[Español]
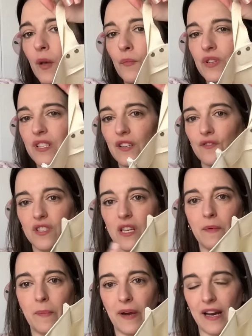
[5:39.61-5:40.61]
pues que nos
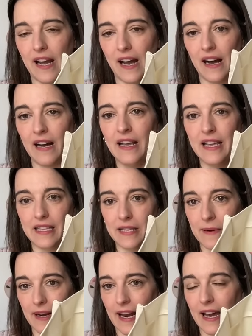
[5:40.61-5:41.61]
sirve para
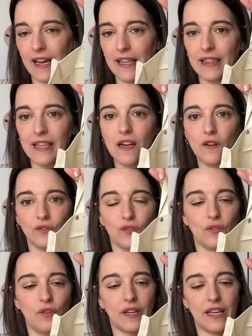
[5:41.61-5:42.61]
llevar la agenda o
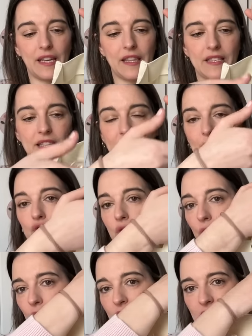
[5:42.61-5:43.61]
todo lo que necesitemos,
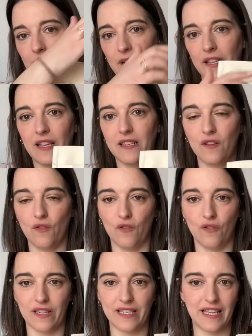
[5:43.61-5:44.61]
algunas libretas o
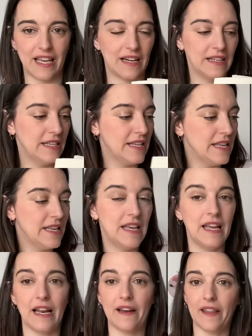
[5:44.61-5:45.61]
lo que sea.
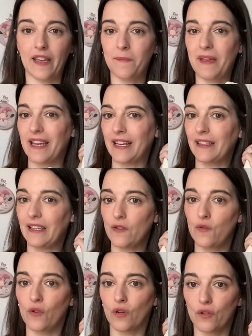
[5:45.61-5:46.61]
La verdad que me encanta, es
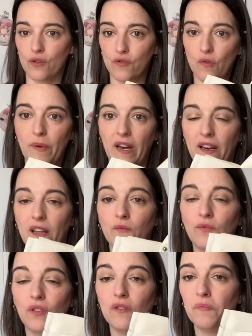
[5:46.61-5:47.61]
un color súper
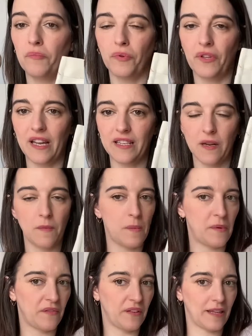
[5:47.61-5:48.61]
neutro, podría servir
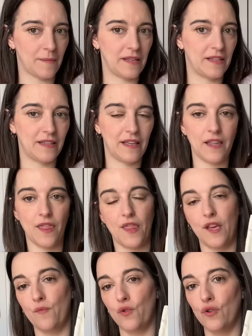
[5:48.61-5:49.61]
perfectamente
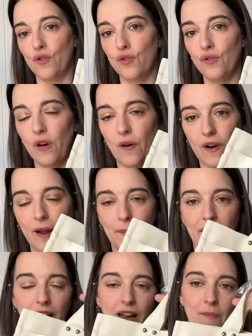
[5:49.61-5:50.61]
de bolso ahora
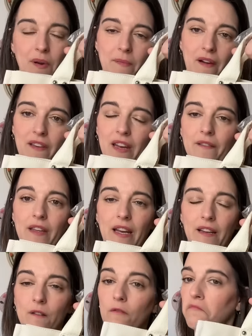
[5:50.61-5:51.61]
para la
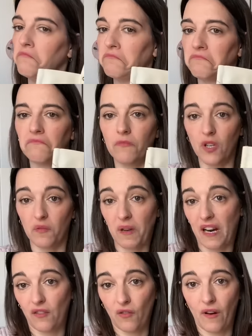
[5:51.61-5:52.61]
primavera-verano. Bueno,
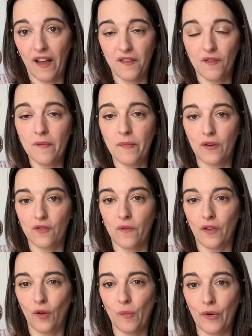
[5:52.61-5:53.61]
para todo el año, ¿eh? pero
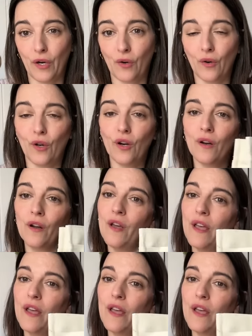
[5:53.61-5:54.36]
sobre todo por el color.